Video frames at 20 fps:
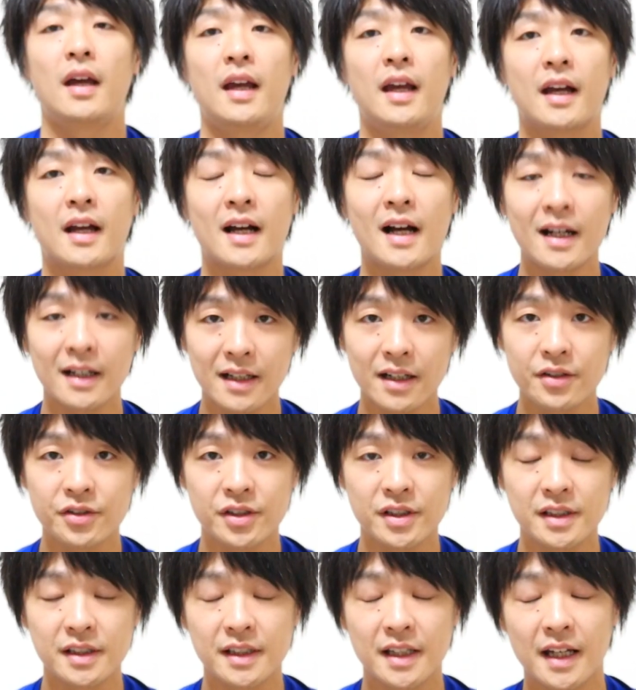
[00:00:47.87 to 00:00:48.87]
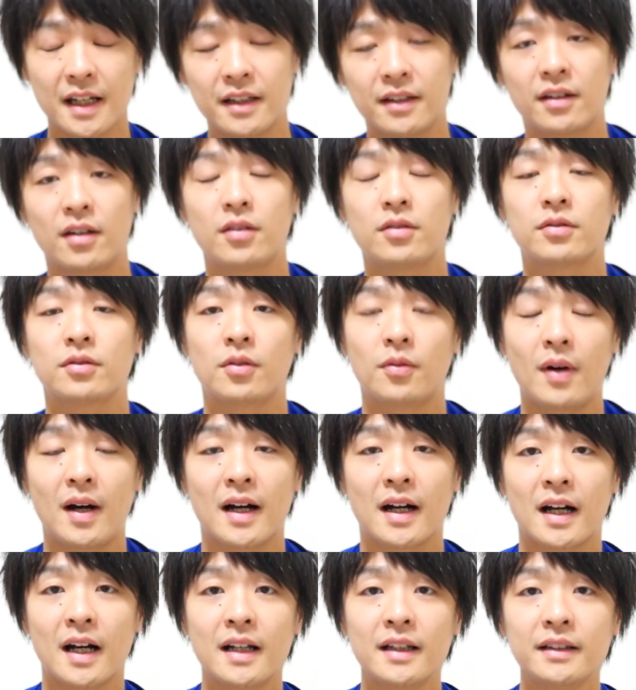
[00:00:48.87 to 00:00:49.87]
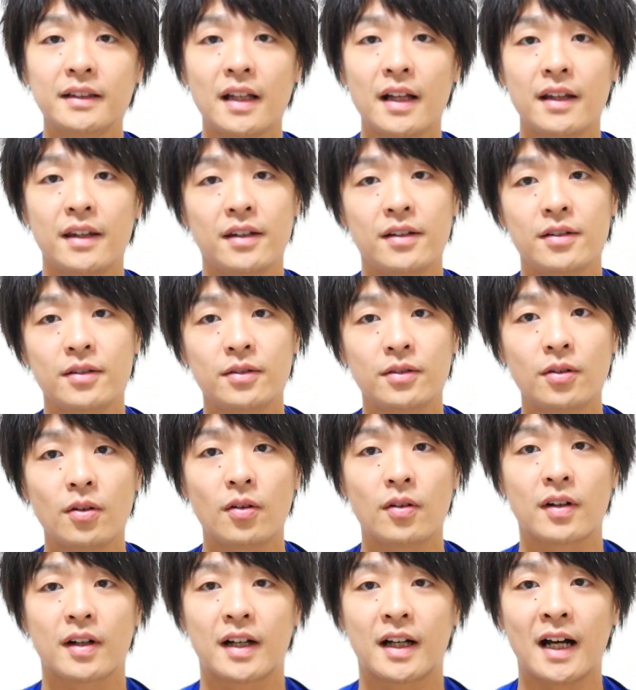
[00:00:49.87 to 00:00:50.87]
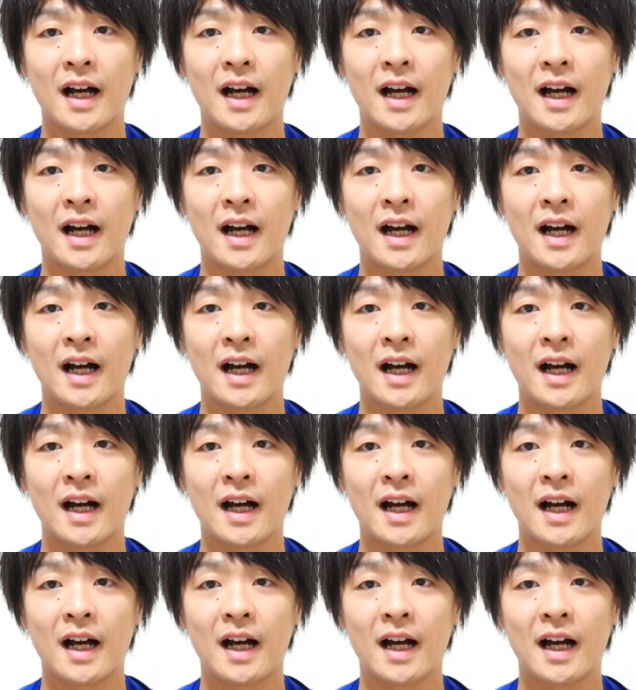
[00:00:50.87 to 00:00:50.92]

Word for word: え感覚神経っていうのは簡単に言うと